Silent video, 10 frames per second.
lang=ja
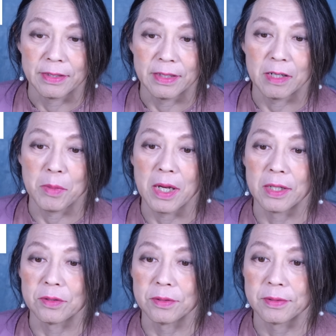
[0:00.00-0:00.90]
なま
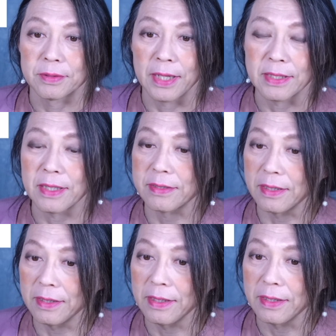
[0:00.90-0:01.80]
あ、あの、検察
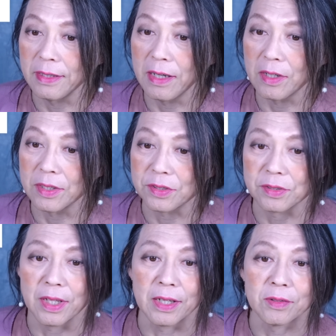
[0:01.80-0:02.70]
がね、金額が
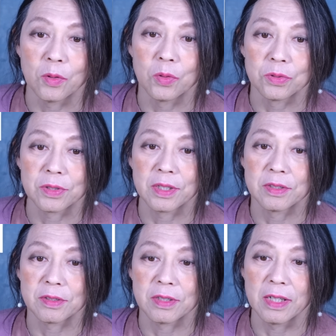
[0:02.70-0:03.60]
少ない、法
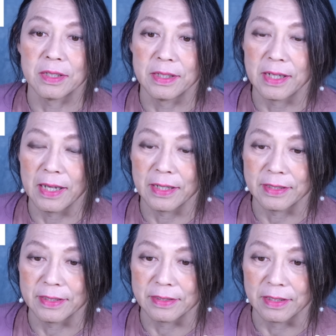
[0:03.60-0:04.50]
少ない二階
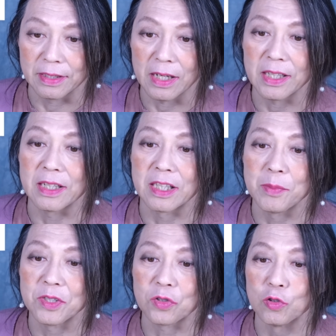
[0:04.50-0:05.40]
派にですね、かなり
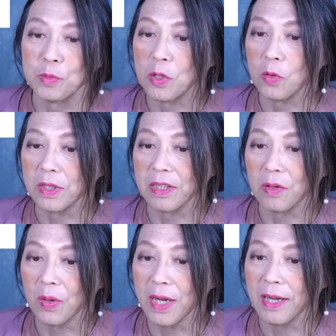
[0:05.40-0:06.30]
厳しく踏み込んでた
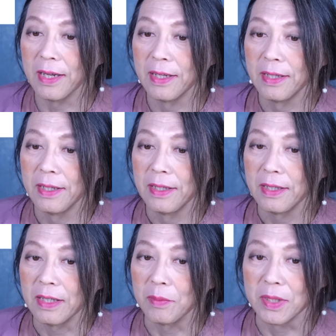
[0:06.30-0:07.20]
のは、
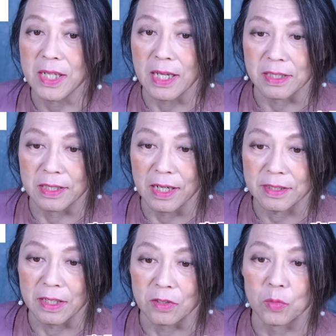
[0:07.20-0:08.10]
ま二階さん狙っ
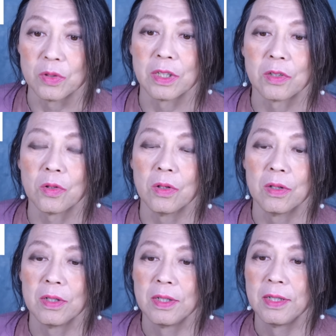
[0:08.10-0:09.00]
てたんと思うんだけど、
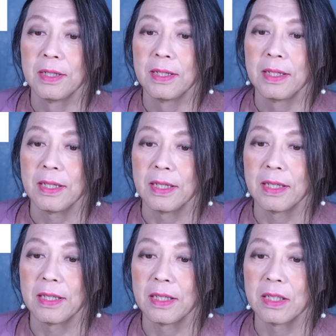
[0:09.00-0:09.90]

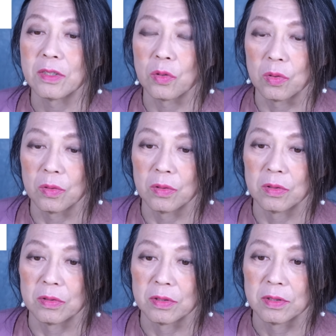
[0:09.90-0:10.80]
えー、そ
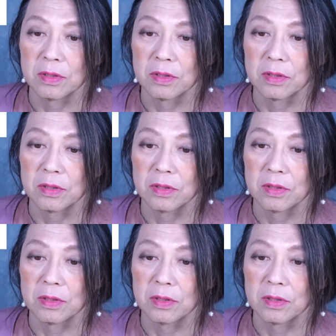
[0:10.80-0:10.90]
の、